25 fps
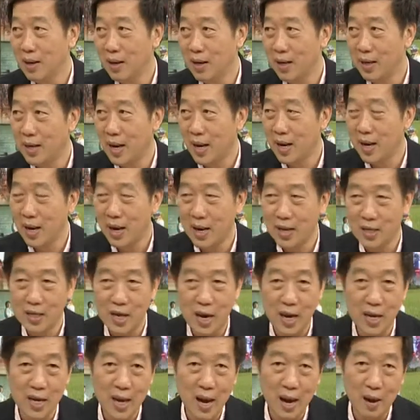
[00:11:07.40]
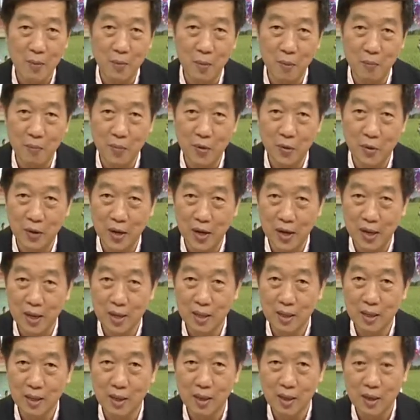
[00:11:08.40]
ก็เลยท่านให้ฉายาผมตรงนี้
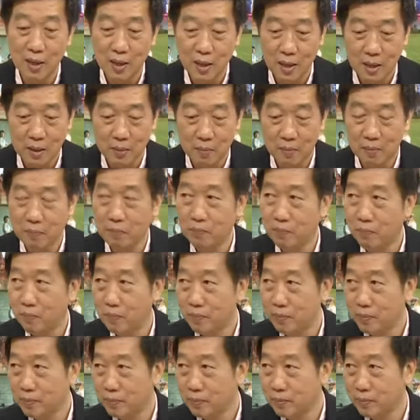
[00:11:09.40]
หมอนิ้วเพชรไม่